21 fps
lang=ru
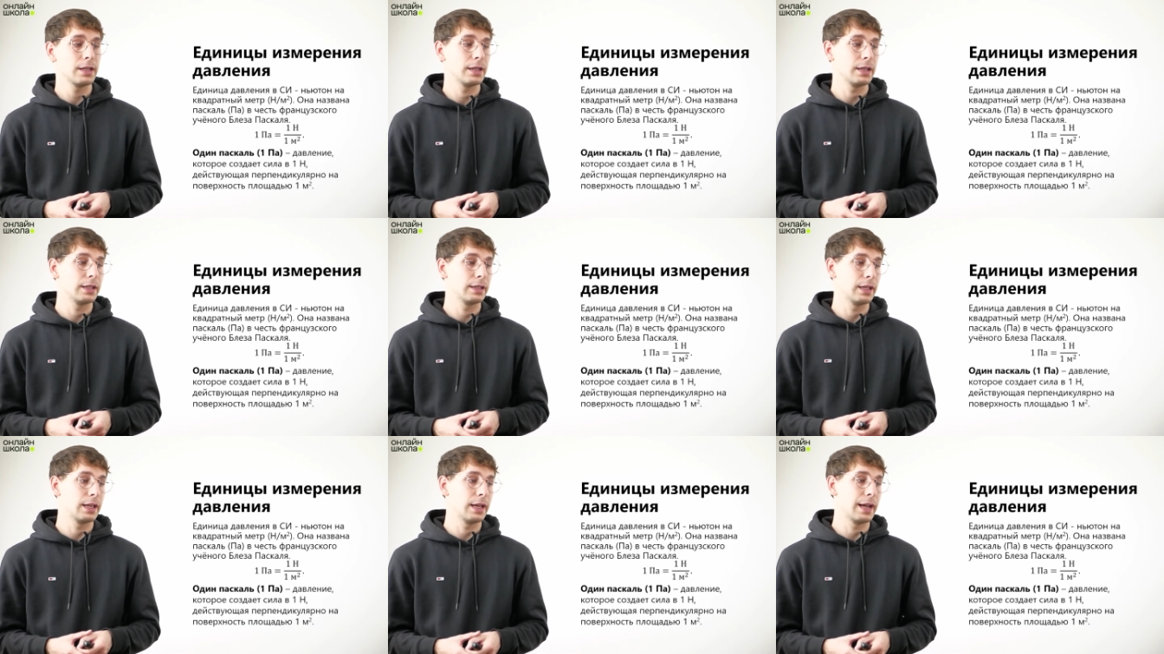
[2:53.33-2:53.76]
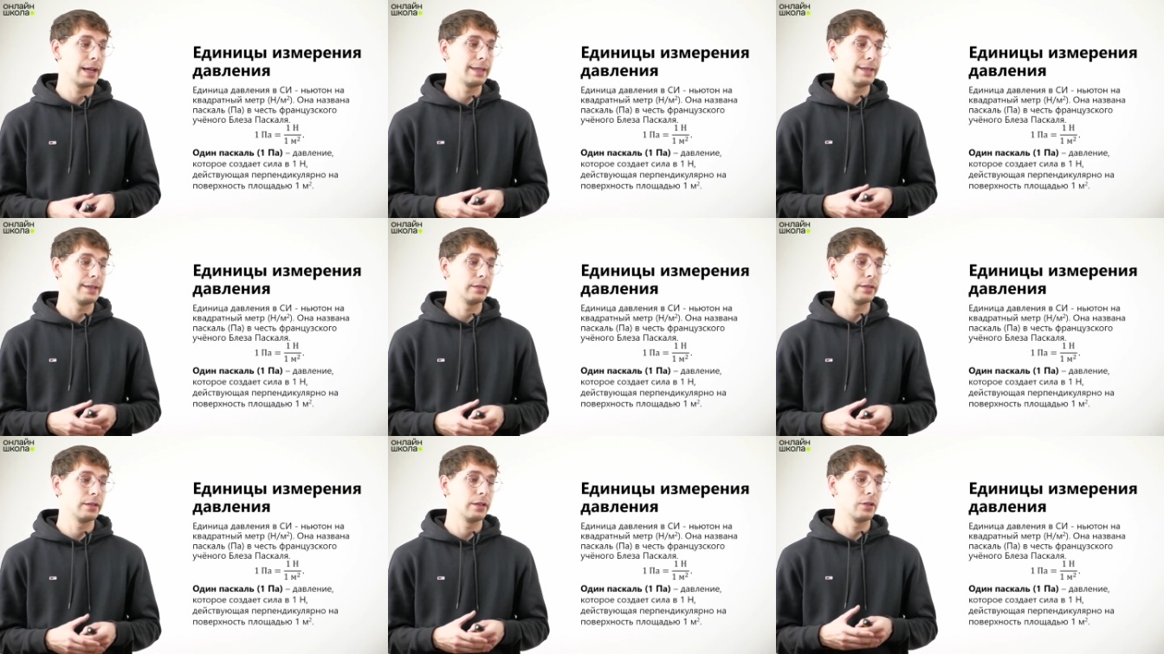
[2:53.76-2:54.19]
это
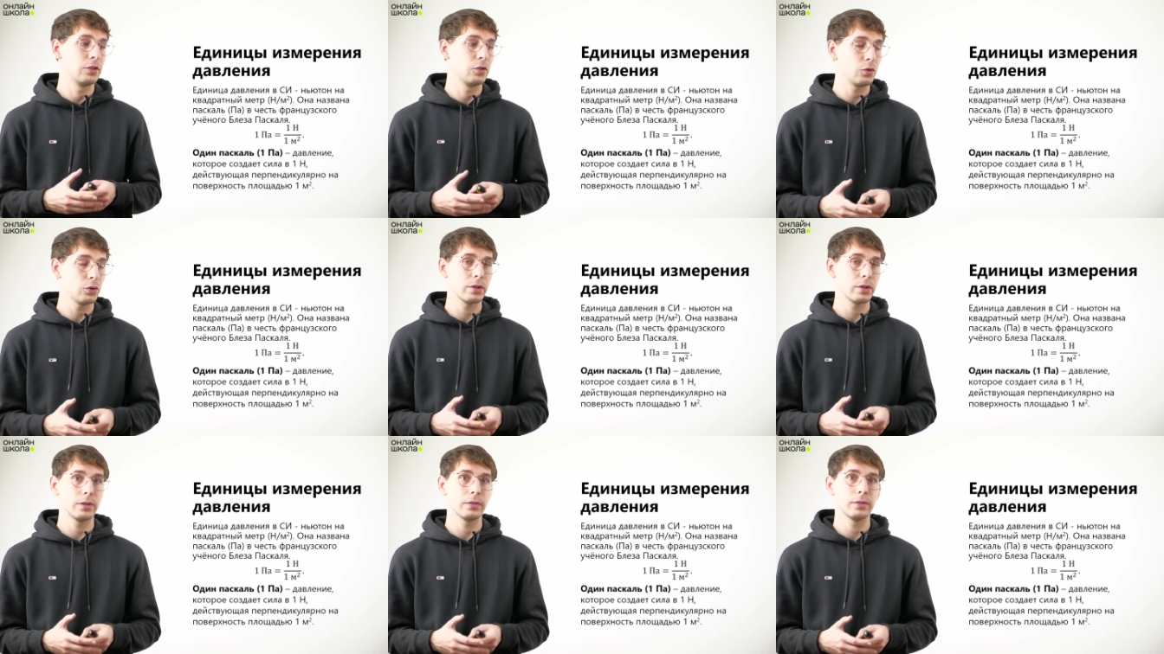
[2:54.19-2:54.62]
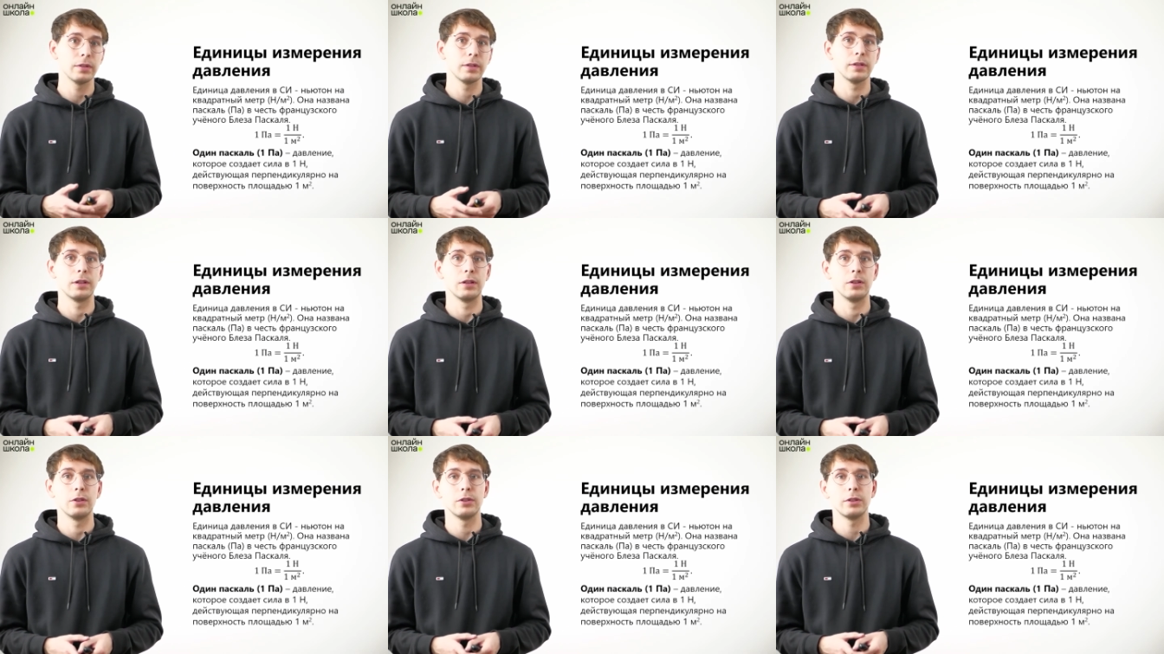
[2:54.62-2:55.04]
1 Ньютон,
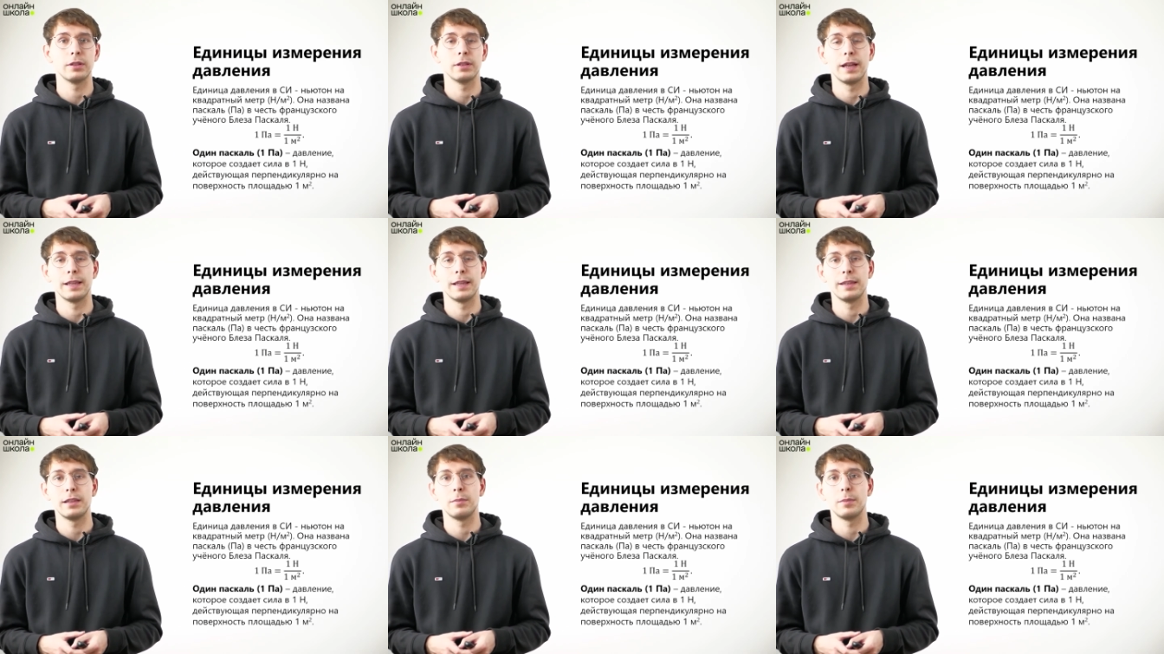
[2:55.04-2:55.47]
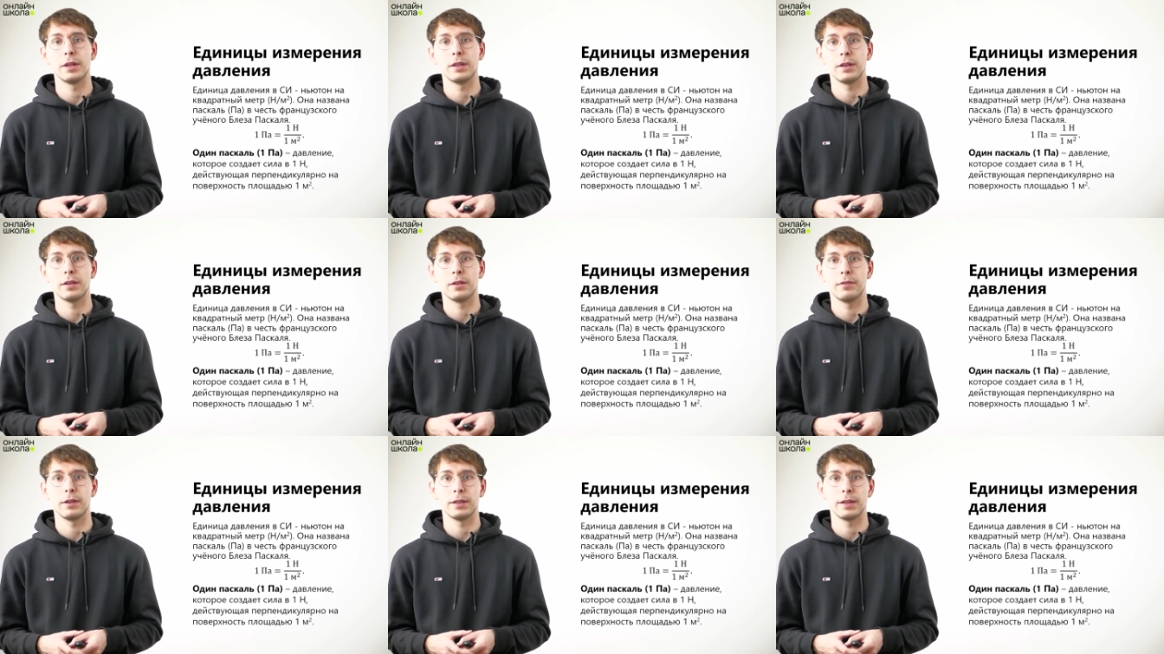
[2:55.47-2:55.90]
деленный на 1
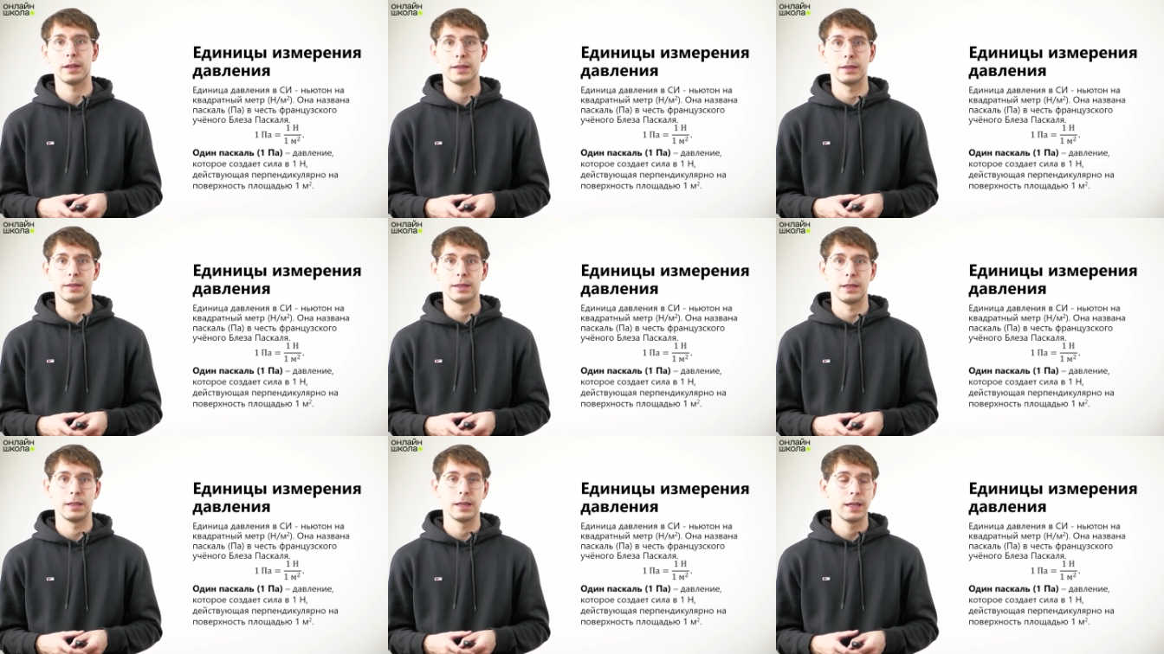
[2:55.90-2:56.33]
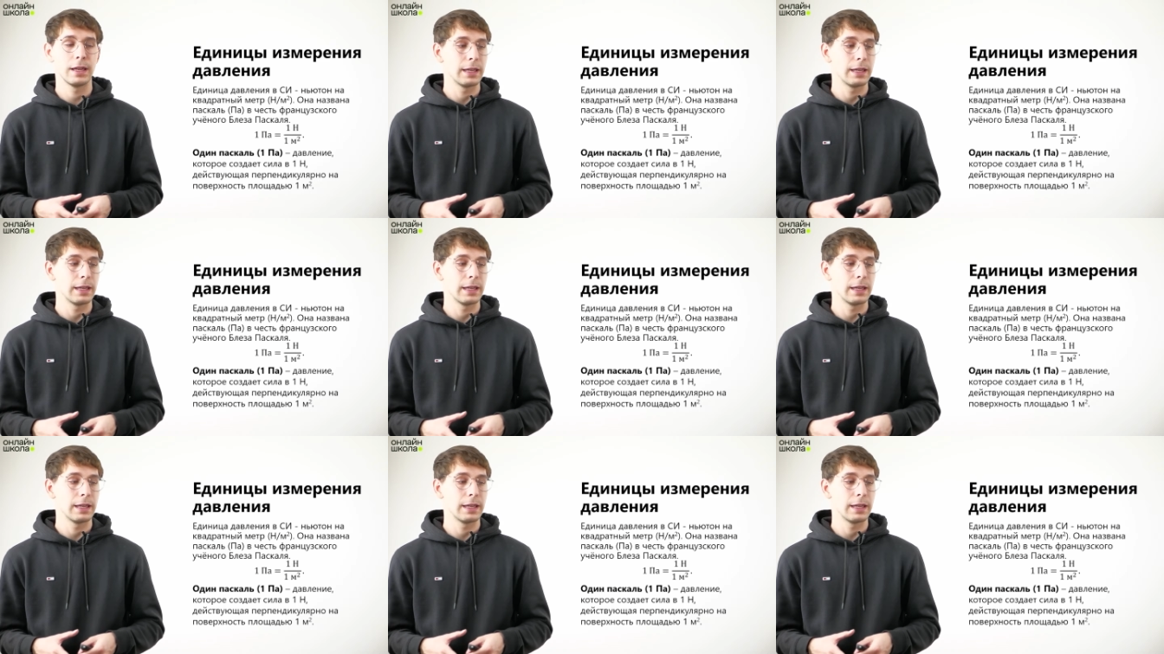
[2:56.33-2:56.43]
метр квадратный.